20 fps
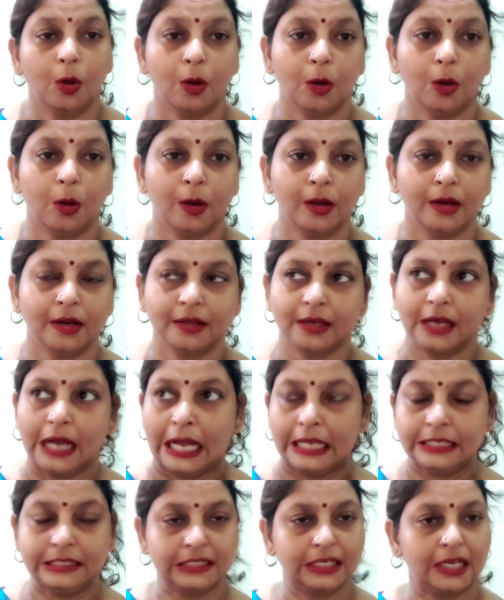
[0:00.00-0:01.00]
और
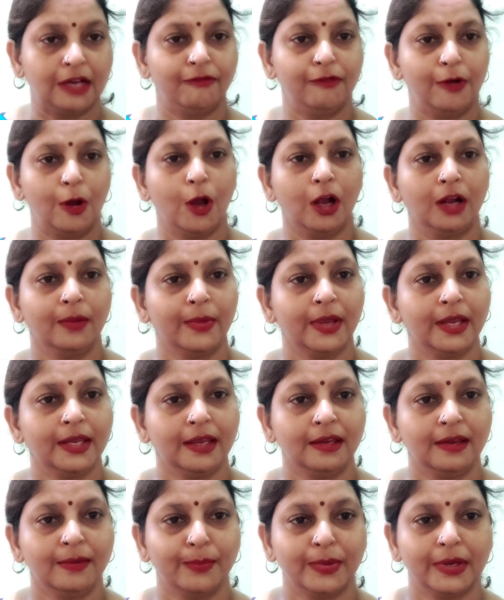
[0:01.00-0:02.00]
आज का ब्लॉग मैं
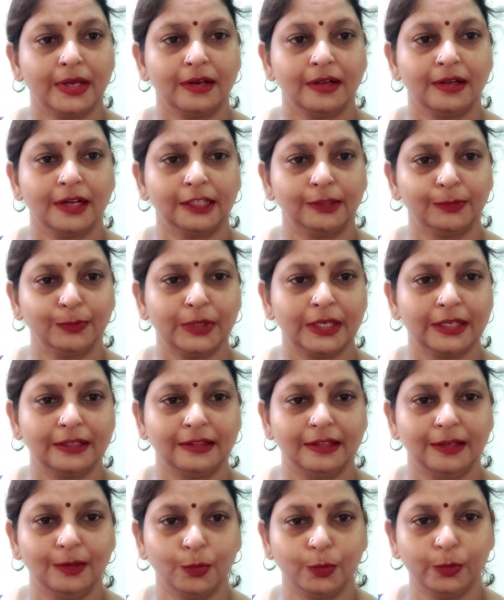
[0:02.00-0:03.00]
यहीं पर ख़त्म
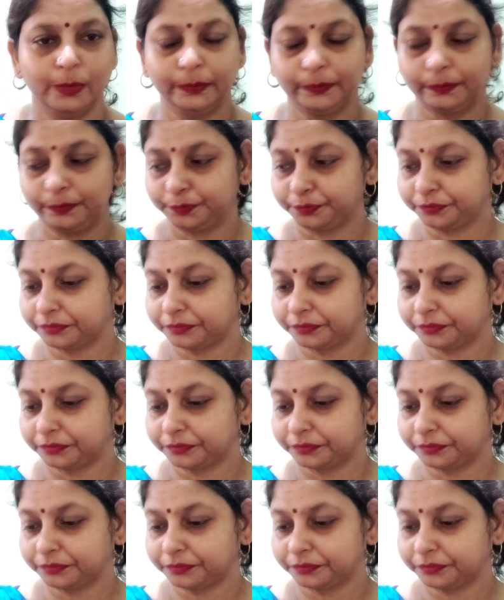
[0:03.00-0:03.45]
करती हूँ